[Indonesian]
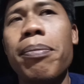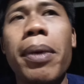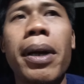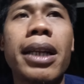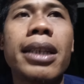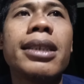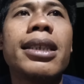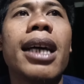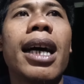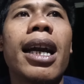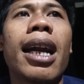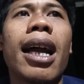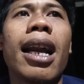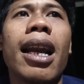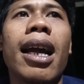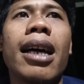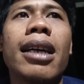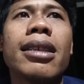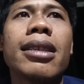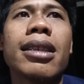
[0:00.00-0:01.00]
berjarak
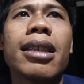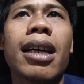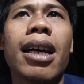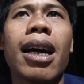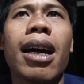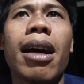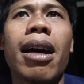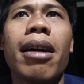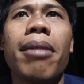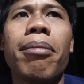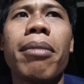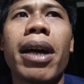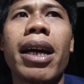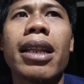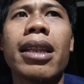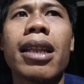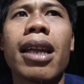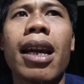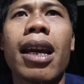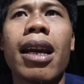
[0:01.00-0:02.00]
lah setengah
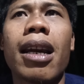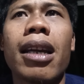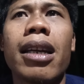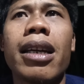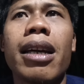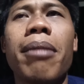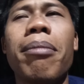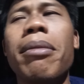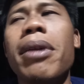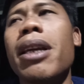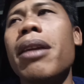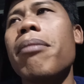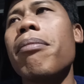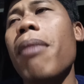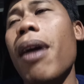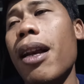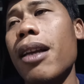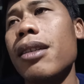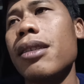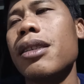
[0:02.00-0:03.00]
meter ya
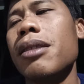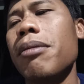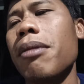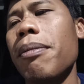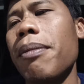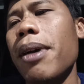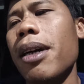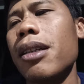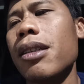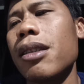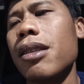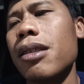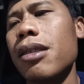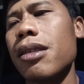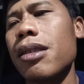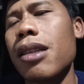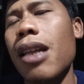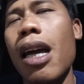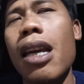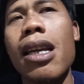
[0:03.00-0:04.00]
minimal sih
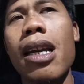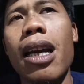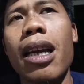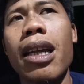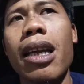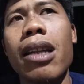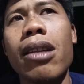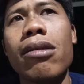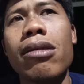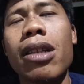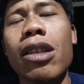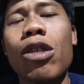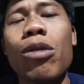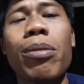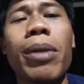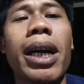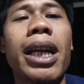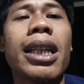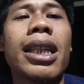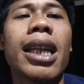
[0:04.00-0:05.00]
memang standarnya itu satu
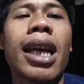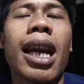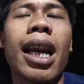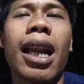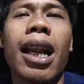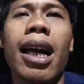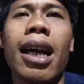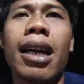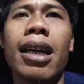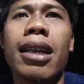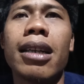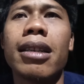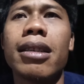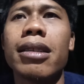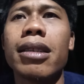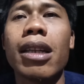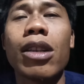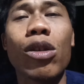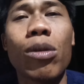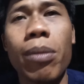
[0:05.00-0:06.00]
meter lah
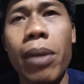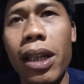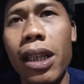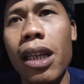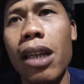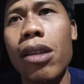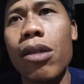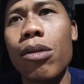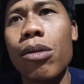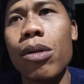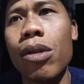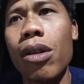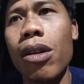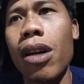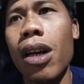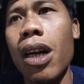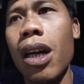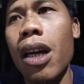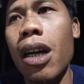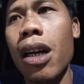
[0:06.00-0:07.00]
satu meter itu tuh
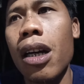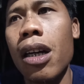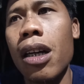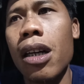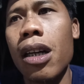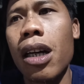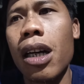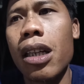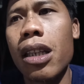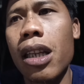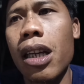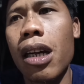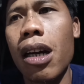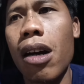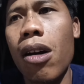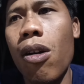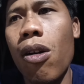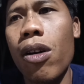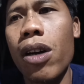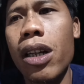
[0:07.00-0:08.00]

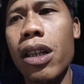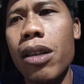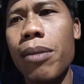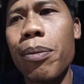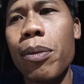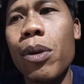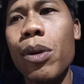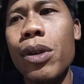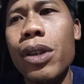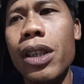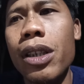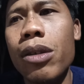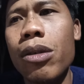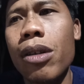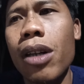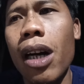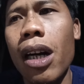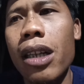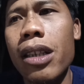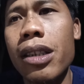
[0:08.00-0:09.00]
ketika konin bunyi
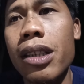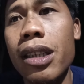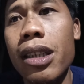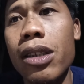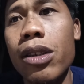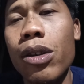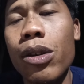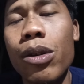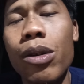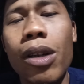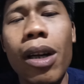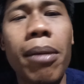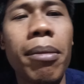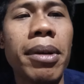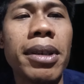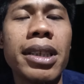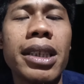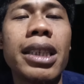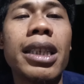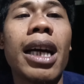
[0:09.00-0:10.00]
juga isi hijau juga
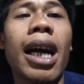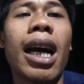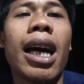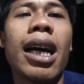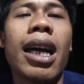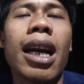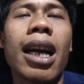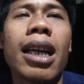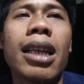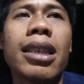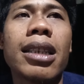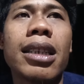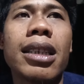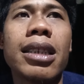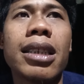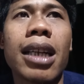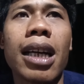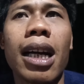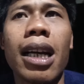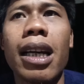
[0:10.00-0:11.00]
masih dengar
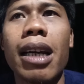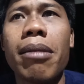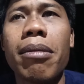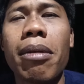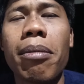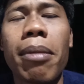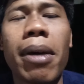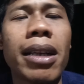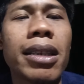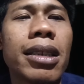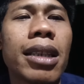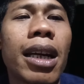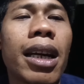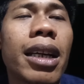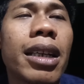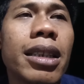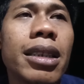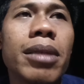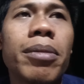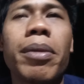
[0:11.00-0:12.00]
jadi sekalian
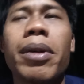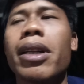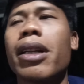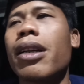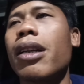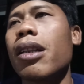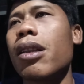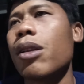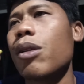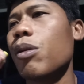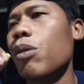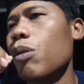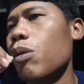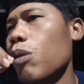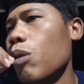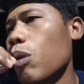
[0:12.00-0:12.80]
memasteri seperti itu